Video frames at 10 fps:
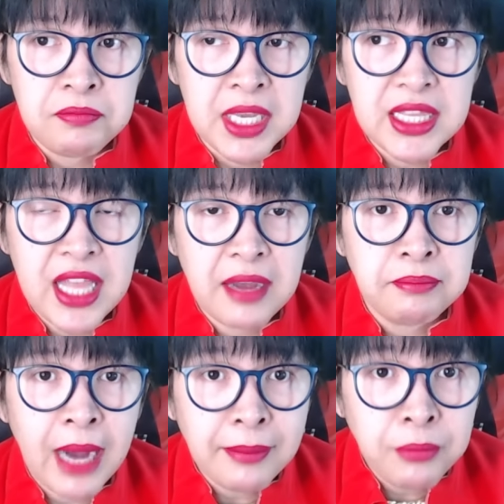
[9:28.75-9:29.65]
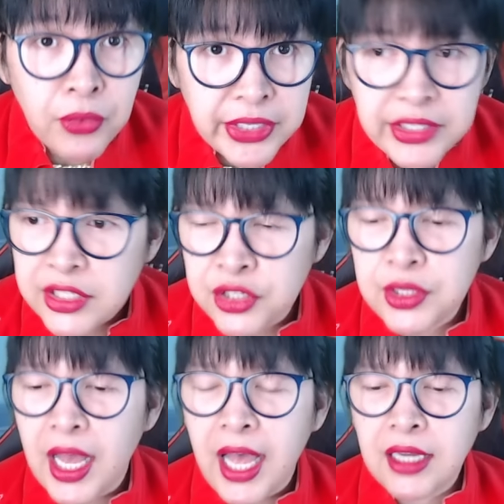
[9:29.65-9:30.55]
Binababoy.
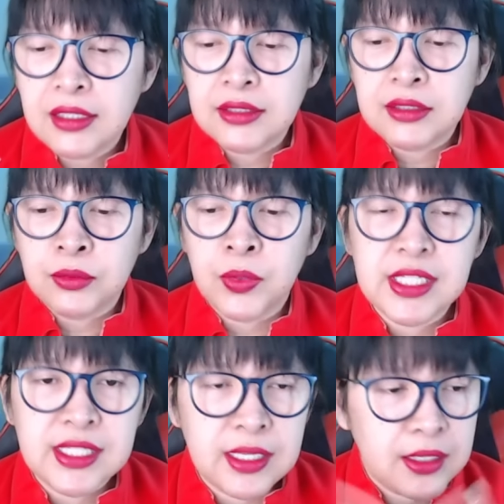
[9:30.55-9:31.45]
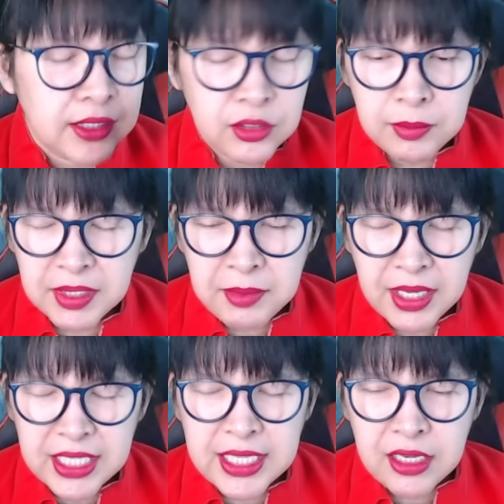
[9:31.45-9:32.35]
Yun ang words na, hindi ko nabanggit pa
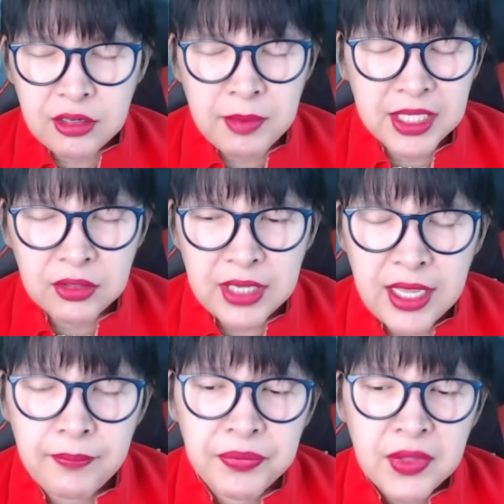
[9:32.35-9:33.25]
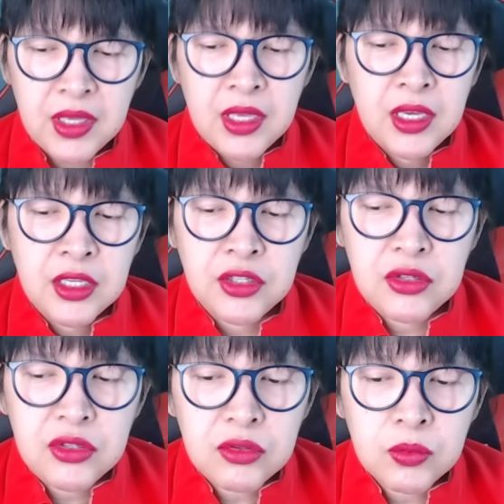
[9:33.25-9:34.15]
kanina, ano banggit ko na?
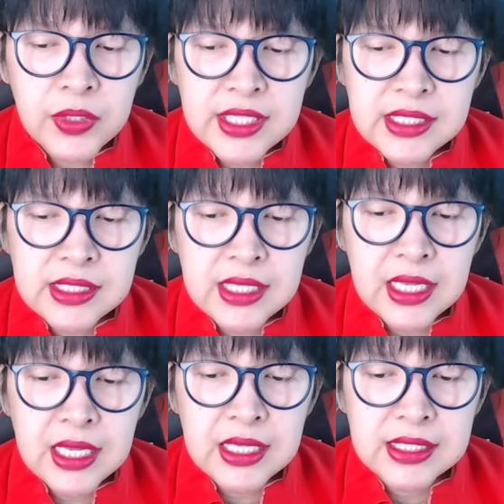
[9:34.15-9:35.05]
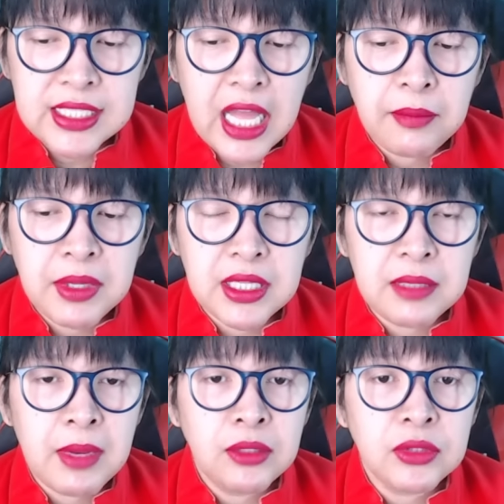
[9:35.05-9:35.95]
Yun yung words na sinabi ni
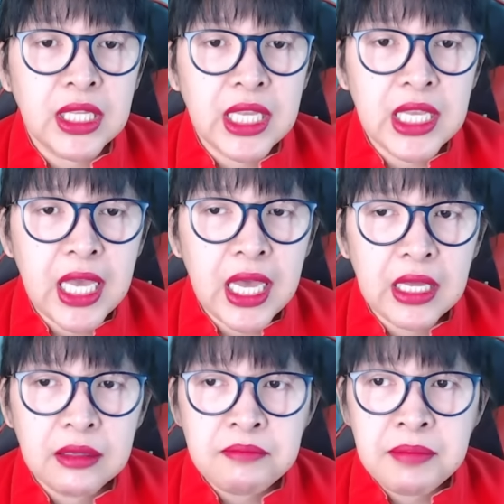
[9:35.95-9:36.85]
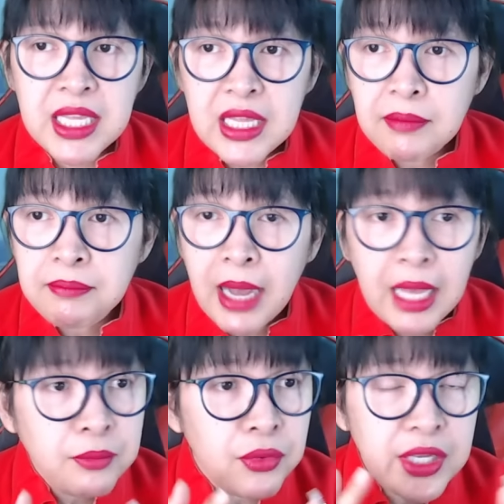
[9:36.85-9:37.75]
Malutikia,
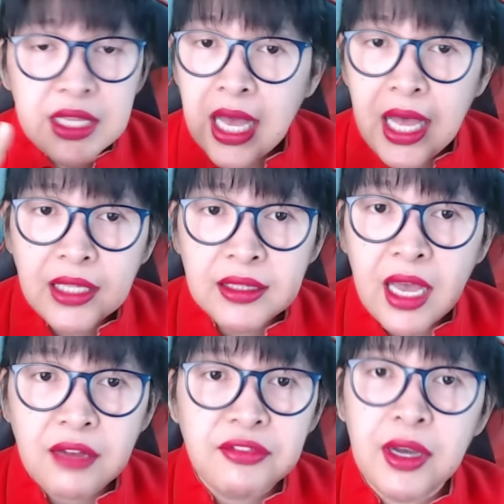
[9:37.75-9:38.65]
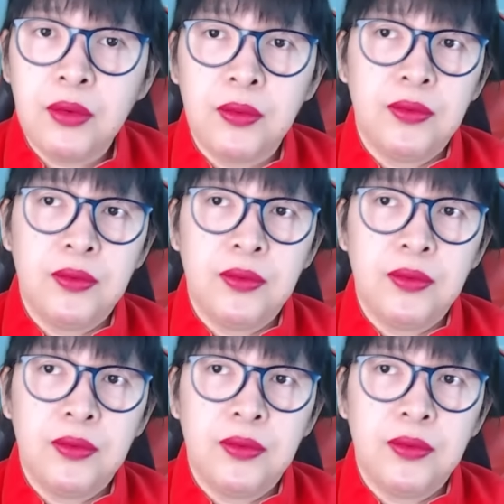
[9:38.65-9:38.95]
binababoy na ang Davao.